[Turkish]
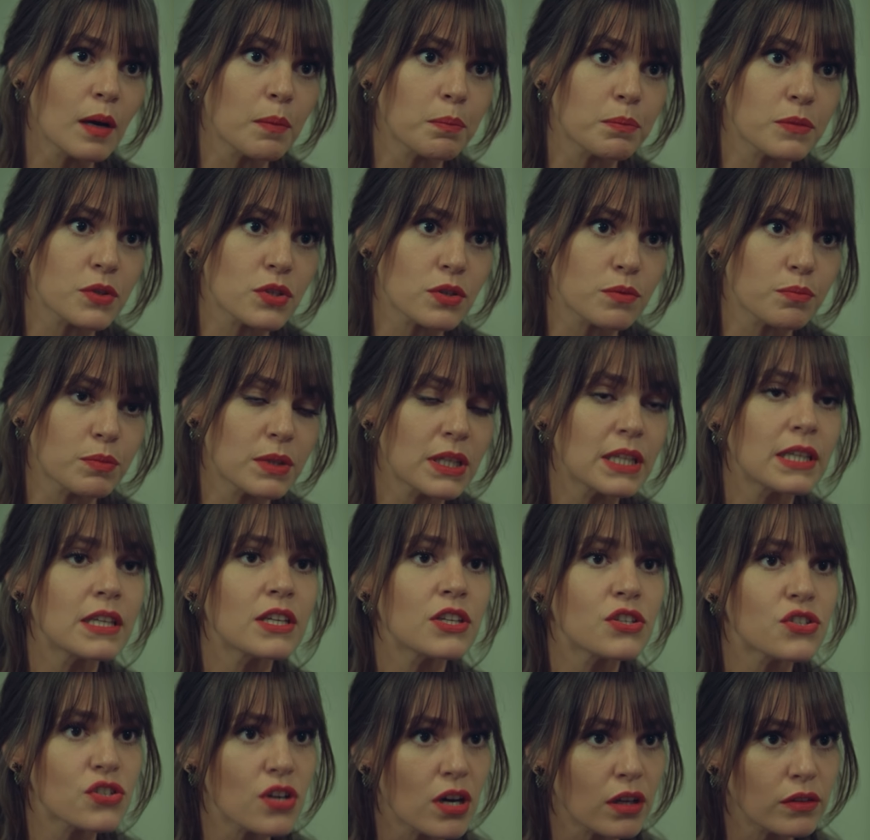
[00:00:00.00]
yapmışım.
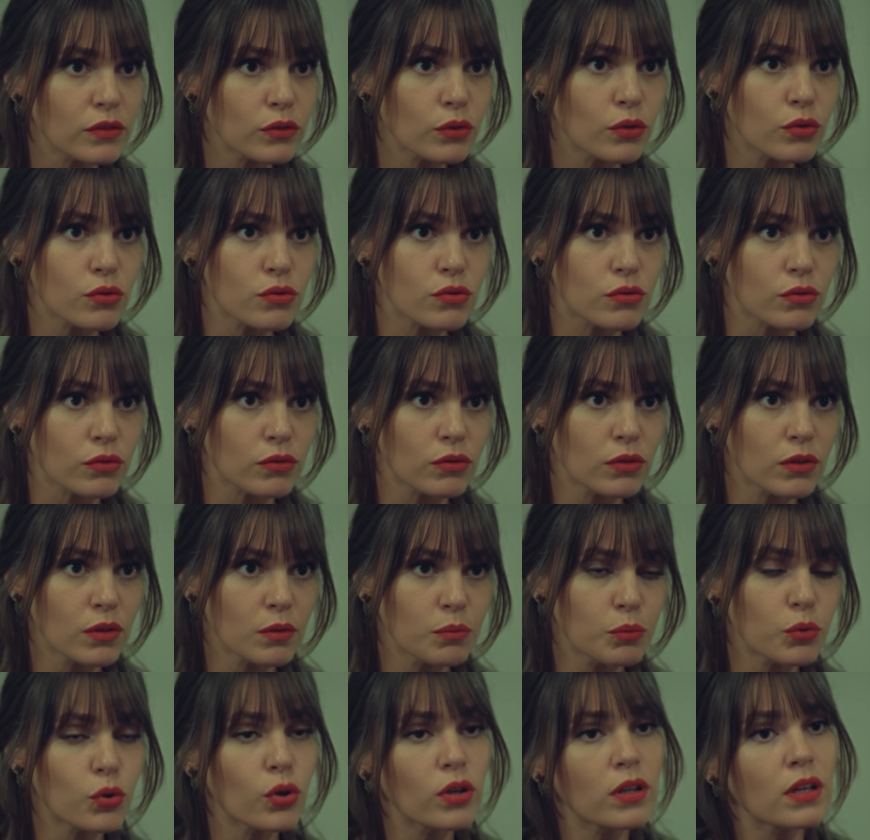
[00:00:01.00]
Dinleyince anlıyorsun.
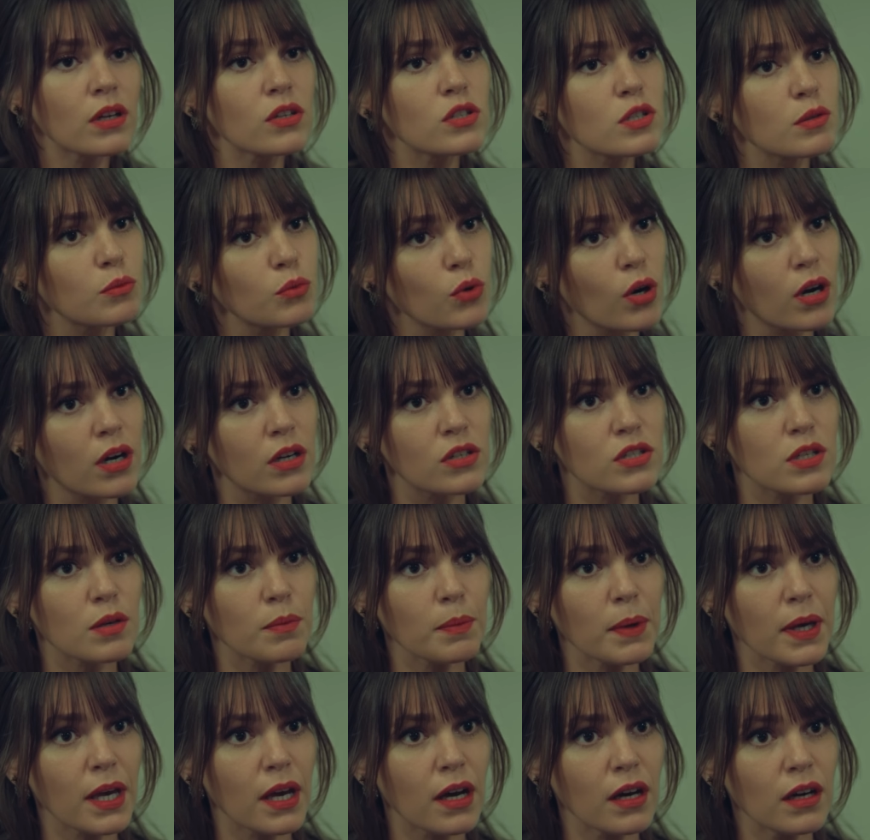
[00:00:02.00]
Bu kadar çabuk
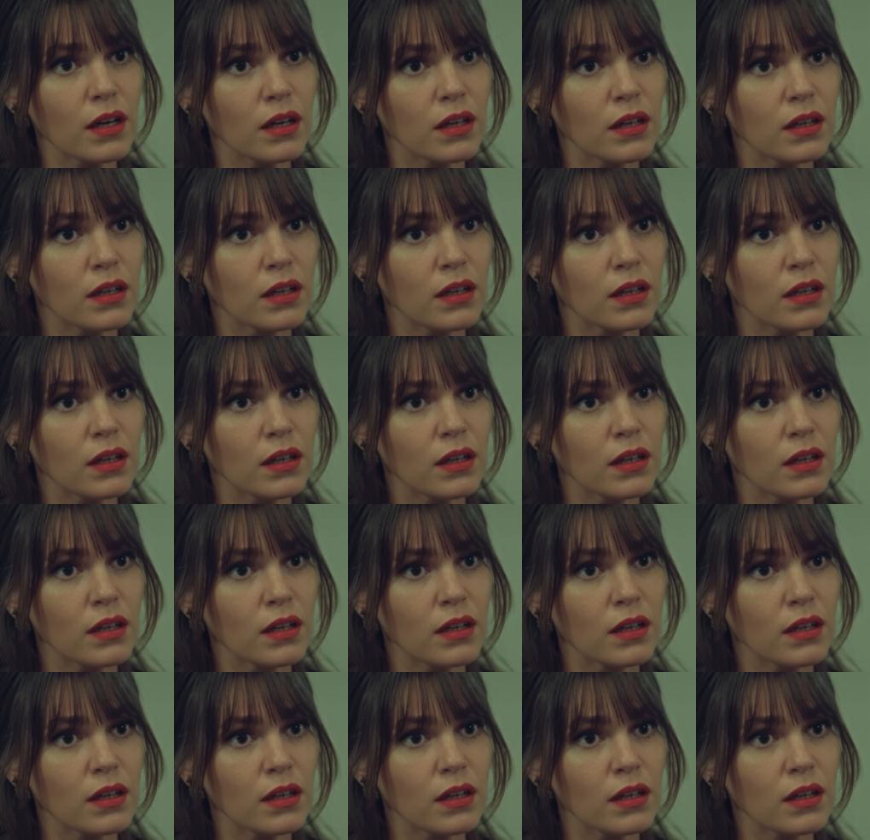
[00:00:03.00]
harcama ya.